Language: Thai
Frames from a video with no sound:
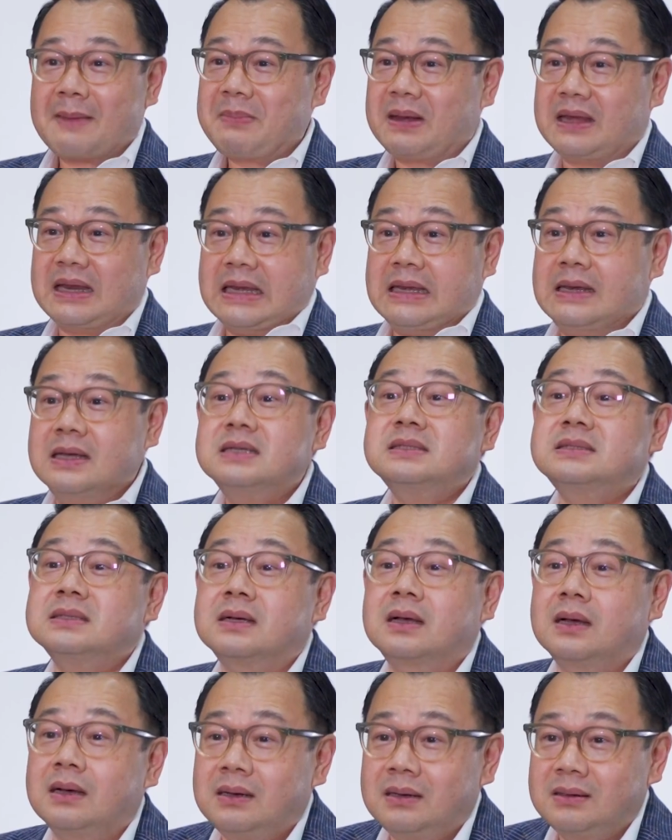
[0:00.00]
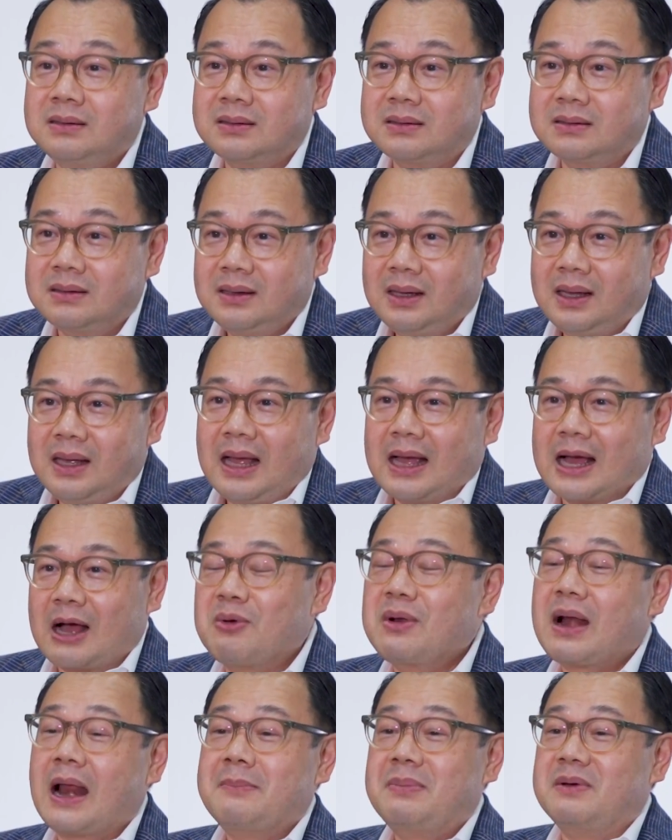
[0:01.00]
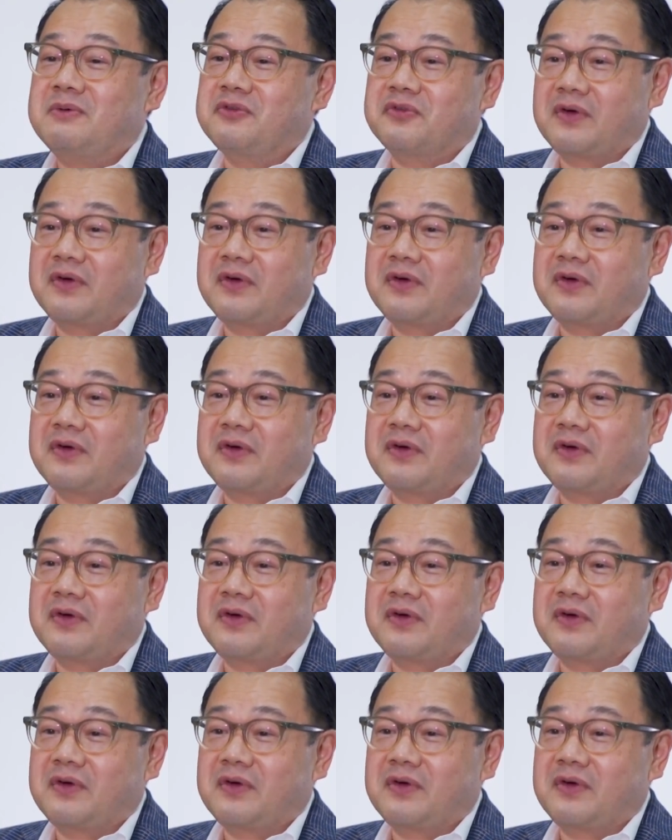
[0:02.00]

ยเป็น inner circle เขากลายเป็น